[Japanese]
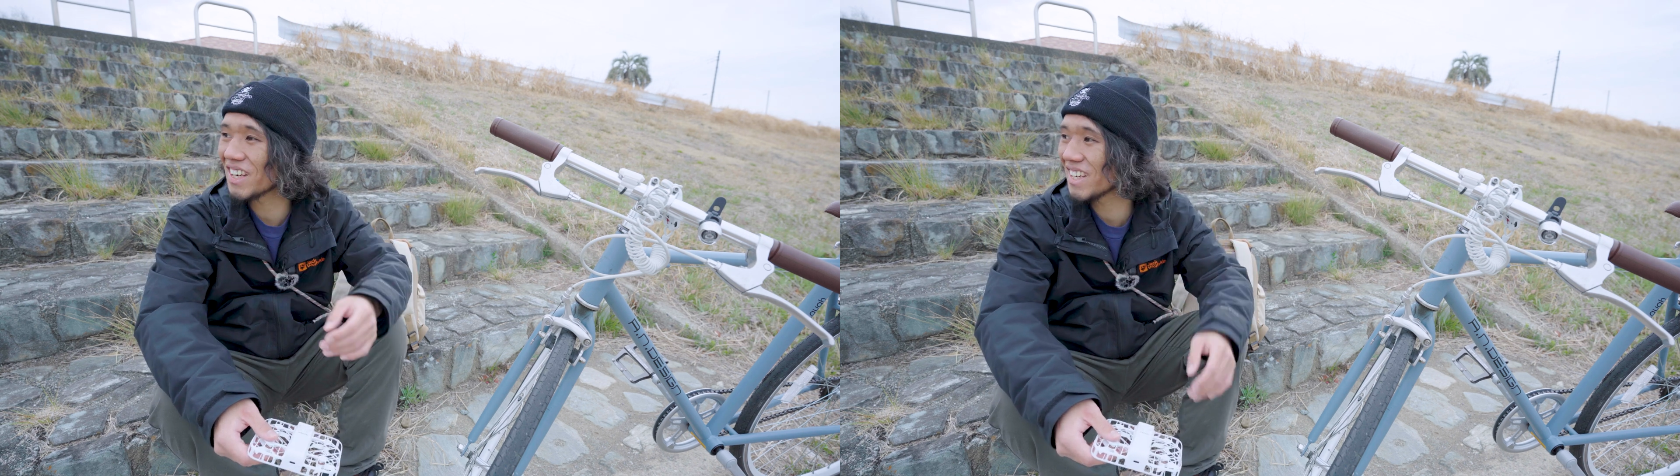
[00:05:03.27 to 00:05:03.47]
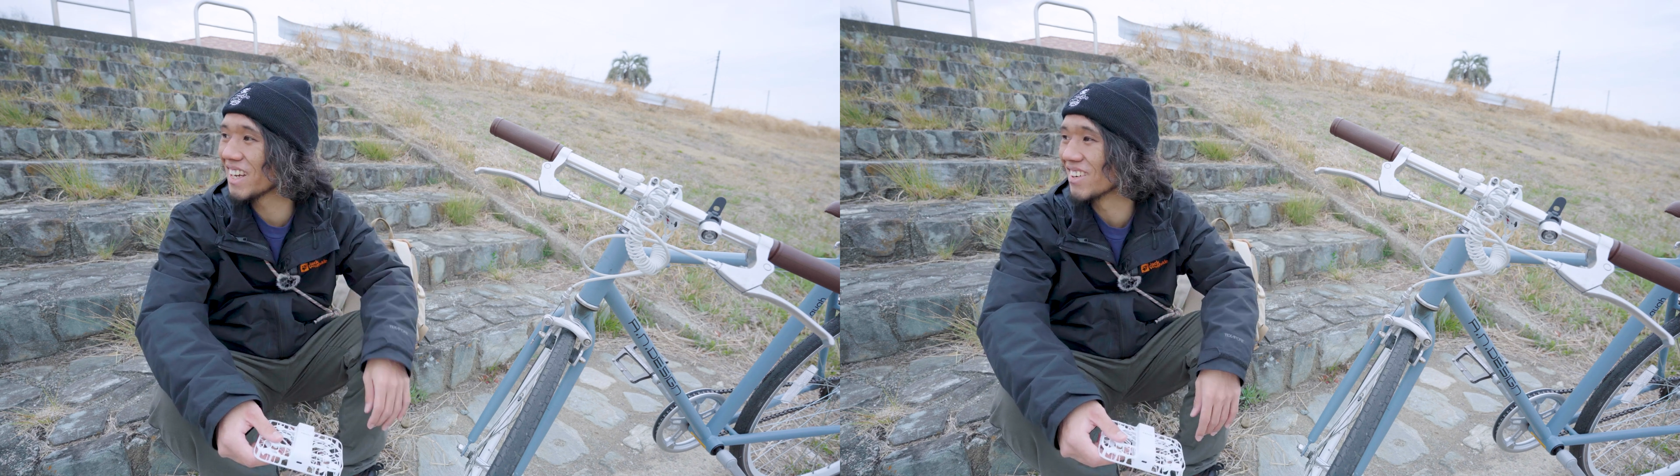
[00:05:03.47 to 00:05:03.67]

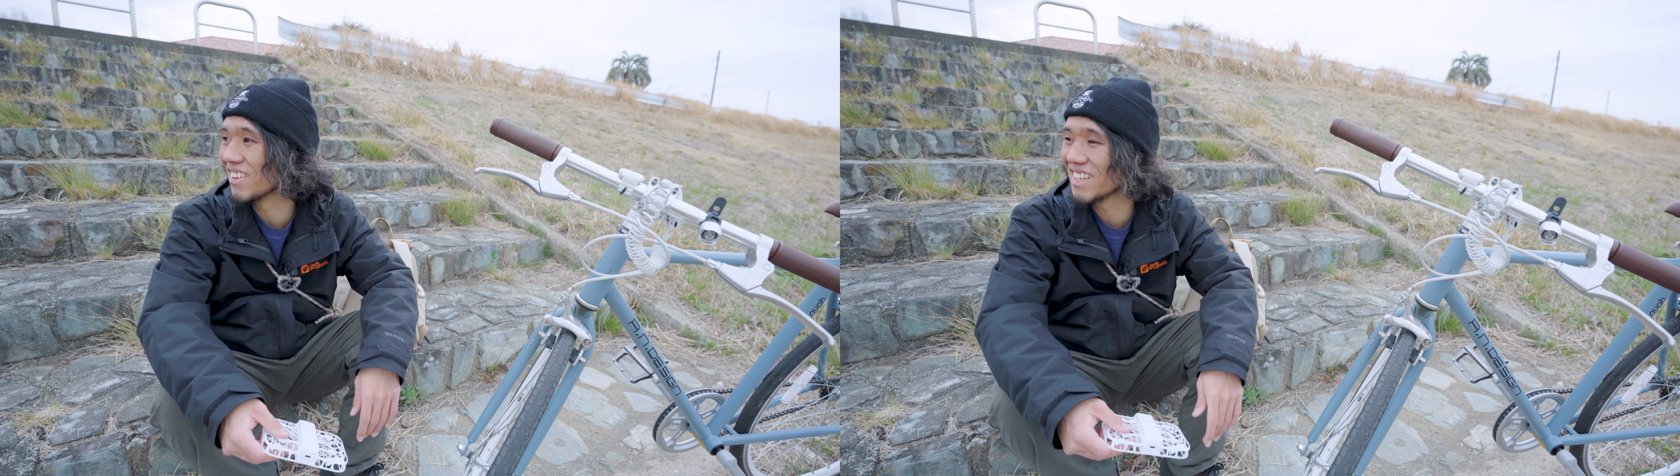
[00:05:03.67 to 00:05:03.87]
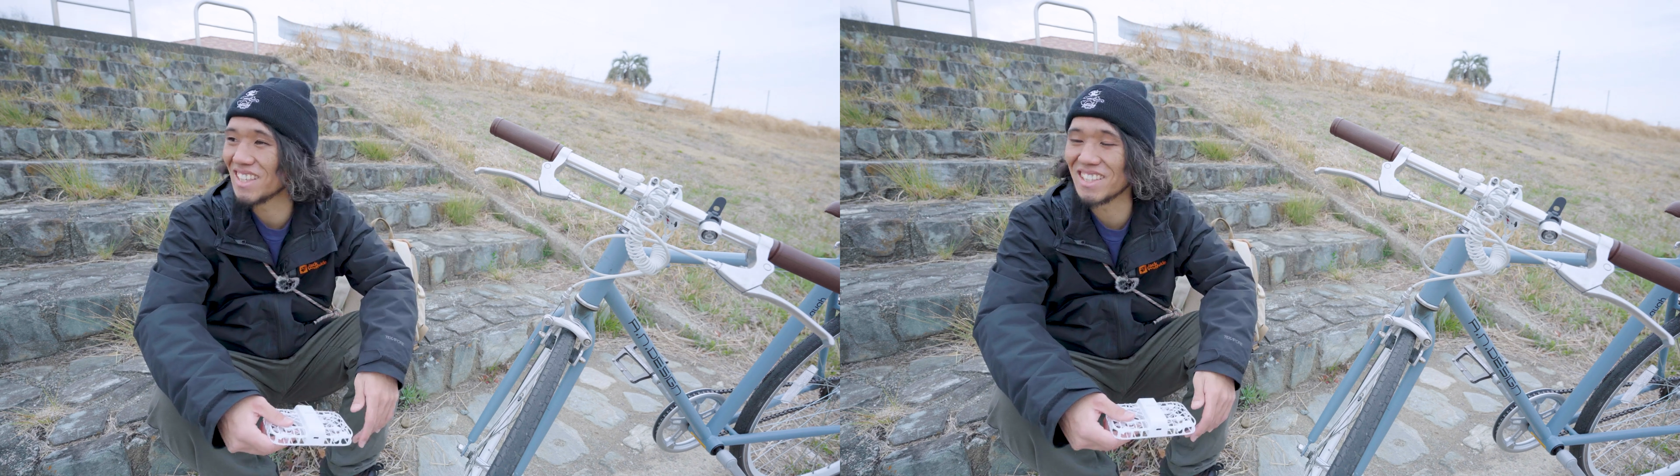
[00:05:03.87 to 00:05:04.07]
らないと
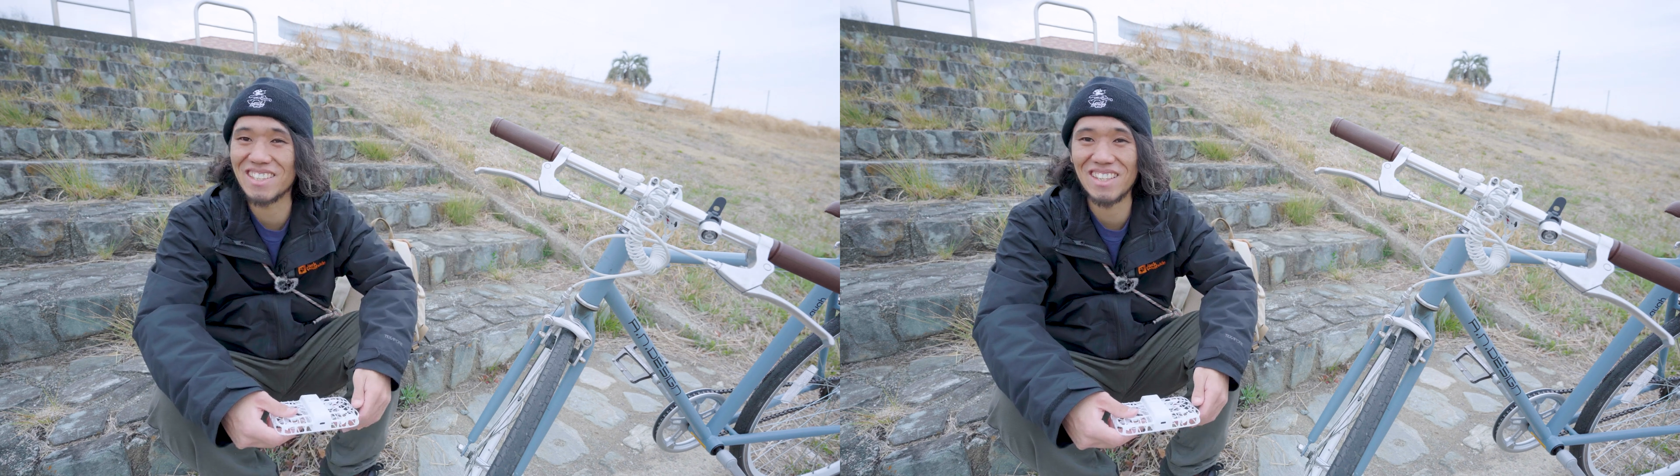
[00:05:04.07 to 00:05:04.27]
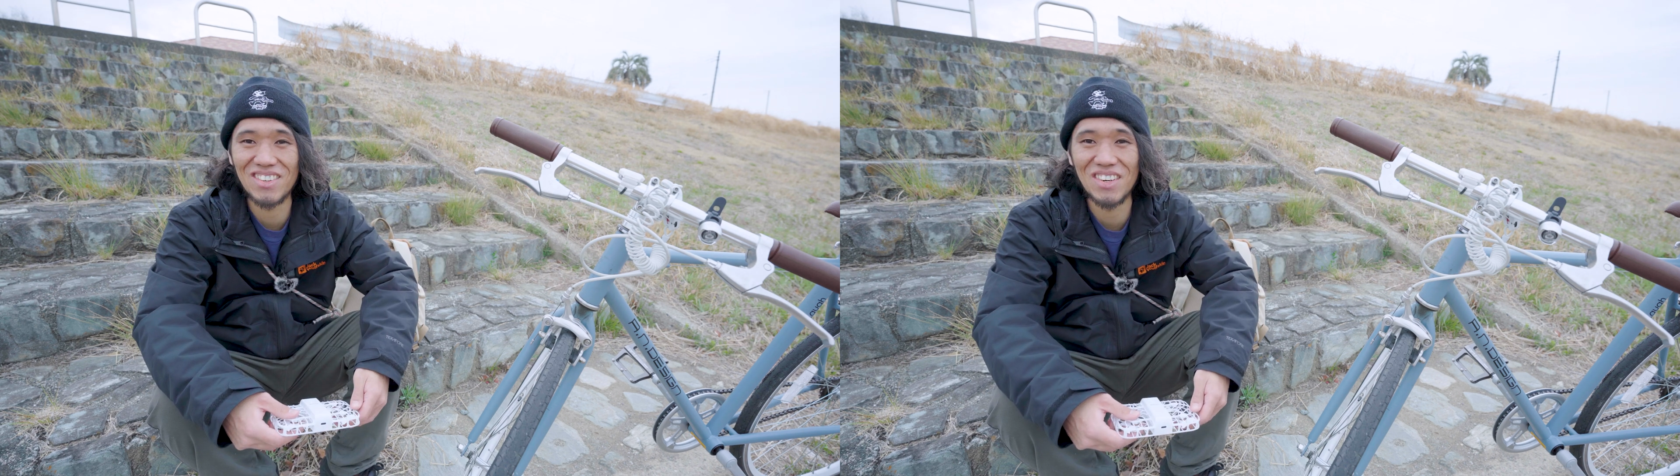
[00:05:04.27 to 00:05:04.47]
ころなんで
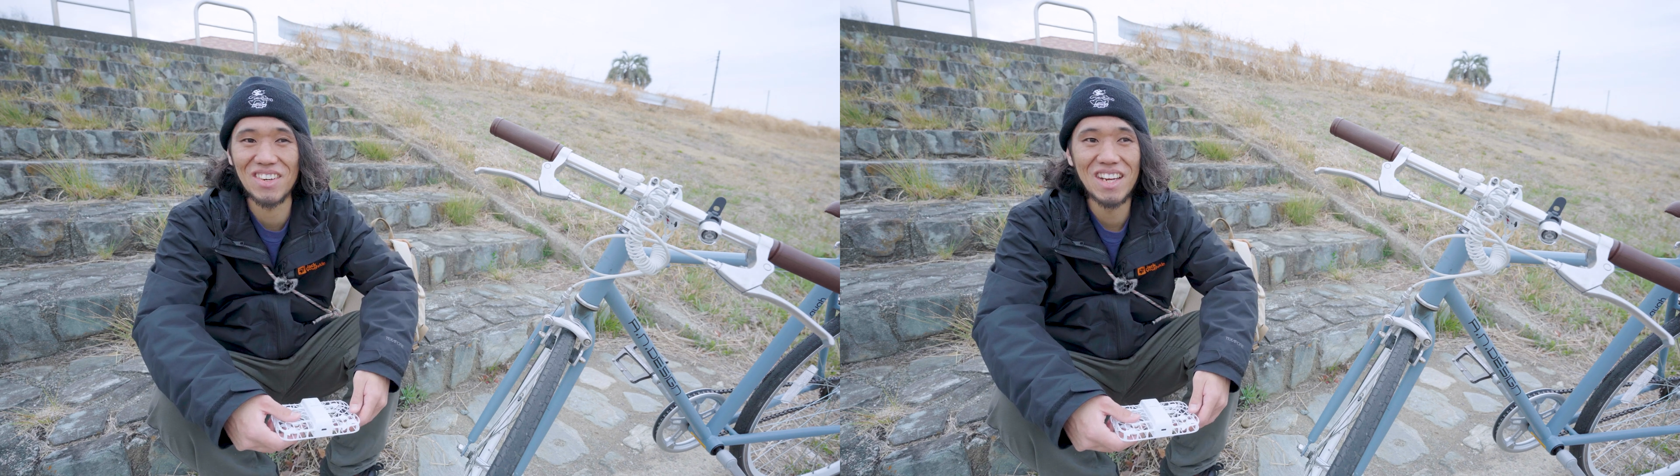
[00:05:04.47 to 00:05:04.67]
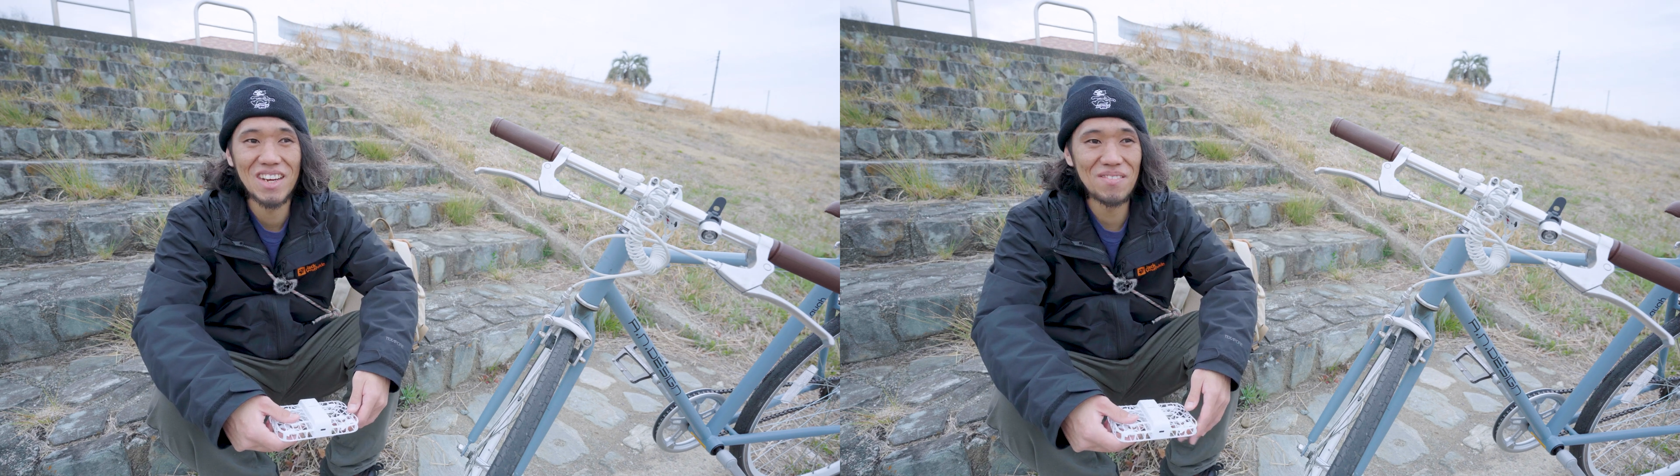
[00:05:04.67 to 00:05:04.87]
すけど、